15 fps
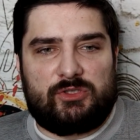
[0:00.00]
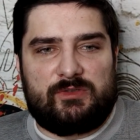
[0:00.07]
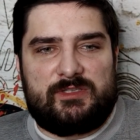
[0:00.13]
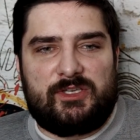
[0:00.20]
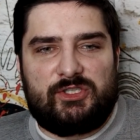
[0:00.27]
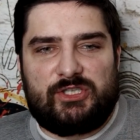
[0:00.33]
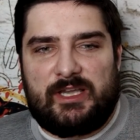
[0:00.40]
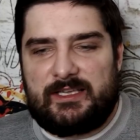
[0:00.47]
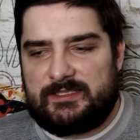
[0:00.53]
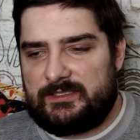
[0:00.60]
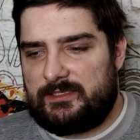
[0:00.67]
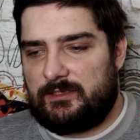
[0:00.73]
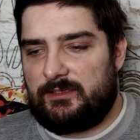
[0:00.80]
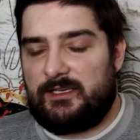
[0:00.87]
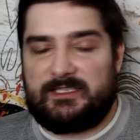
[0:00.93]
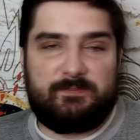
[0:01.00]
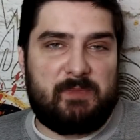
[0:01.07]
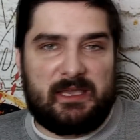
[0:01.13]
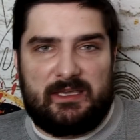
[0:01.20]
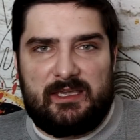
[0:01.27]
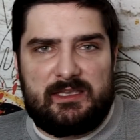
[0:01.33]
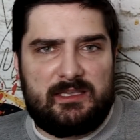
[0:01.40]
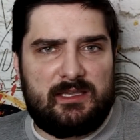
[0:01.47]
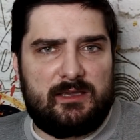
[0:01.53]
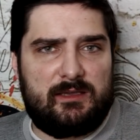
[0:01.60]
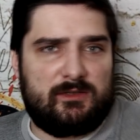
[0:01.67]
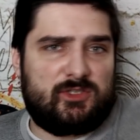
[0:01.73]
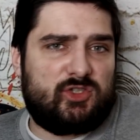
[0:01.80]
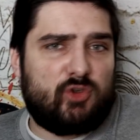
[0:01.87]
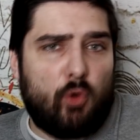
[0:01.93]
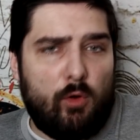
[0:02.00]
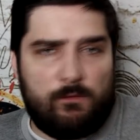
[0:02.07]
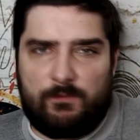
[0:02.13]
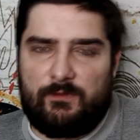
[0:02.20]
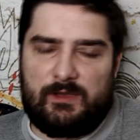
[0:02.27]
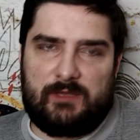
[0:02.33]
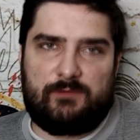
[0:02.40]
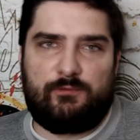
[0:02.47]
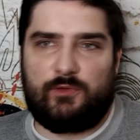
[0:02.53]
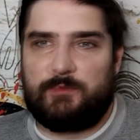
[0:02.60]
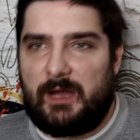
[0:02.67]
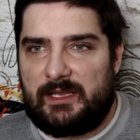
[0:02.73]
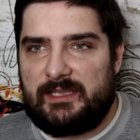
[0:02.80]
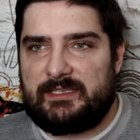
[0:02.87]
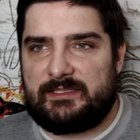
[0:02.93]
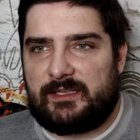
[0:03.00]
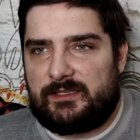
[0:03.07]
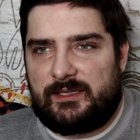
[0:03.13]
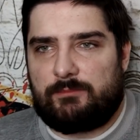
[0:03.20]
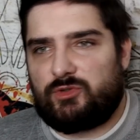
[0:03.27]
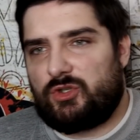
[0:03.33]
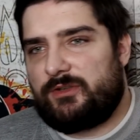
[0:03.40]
что сейчас Гасперини сковывает футболиста тем,